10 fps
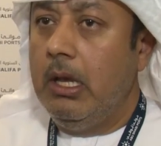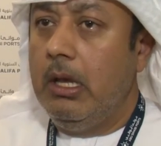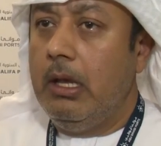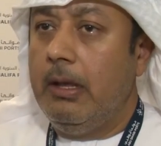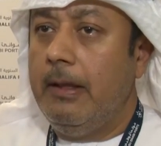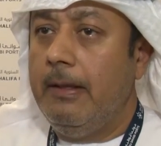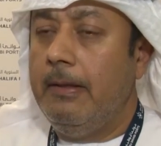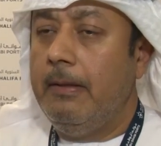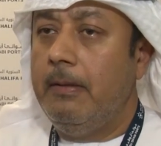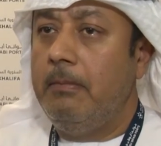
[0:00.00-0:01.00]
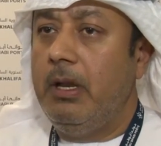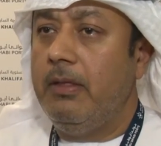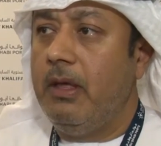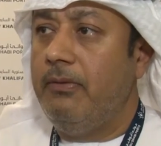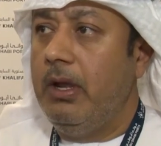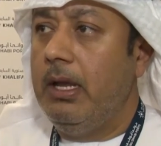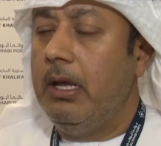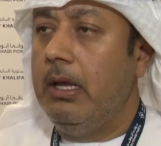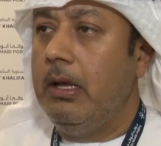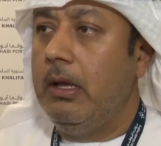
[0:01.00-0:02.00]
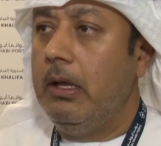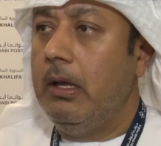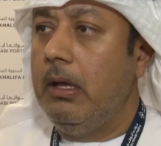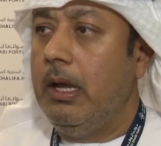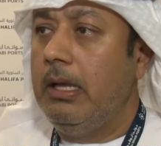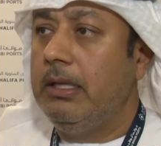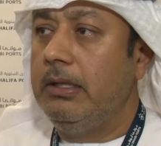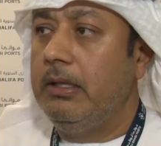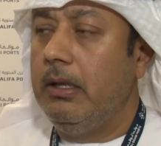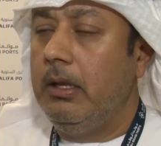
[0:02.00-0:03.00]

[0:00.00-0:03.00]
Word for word: آه، بالإضافة إلى عدد